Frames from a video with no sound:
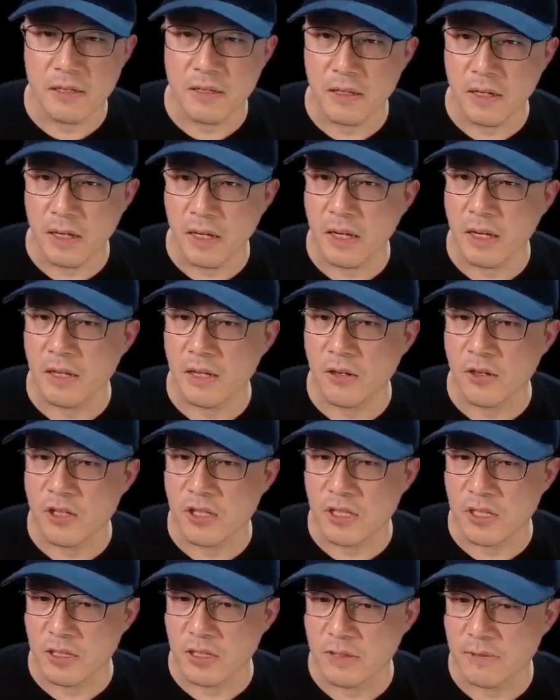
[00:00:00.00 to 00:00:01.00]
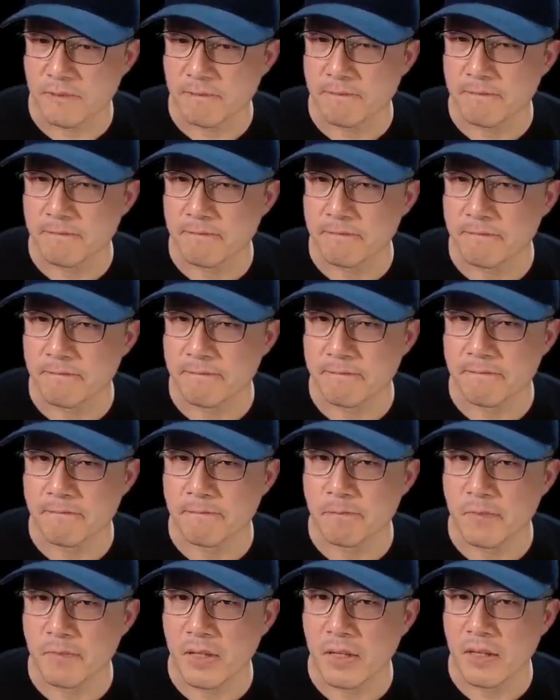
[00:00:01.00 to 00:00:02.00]
아 역시
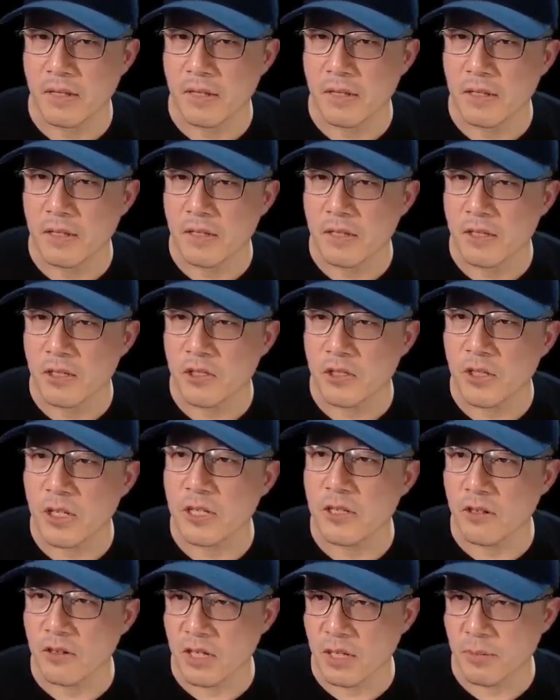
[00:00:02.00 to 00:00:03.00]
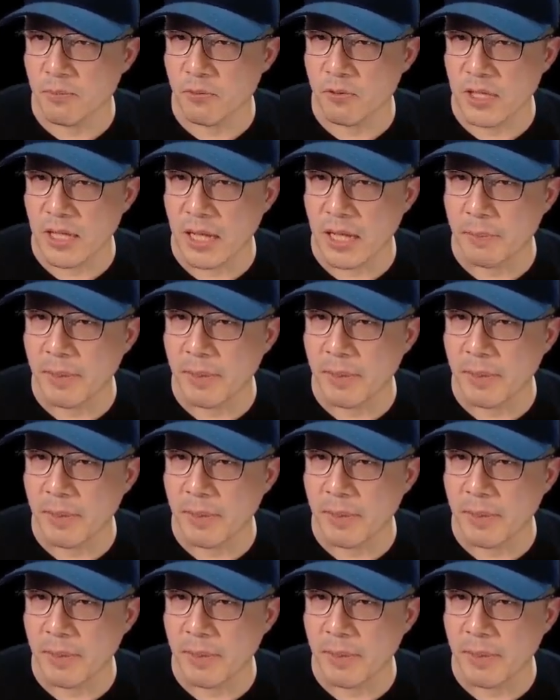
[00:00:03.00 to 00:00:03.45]
오. 쉐이더 그래프로 다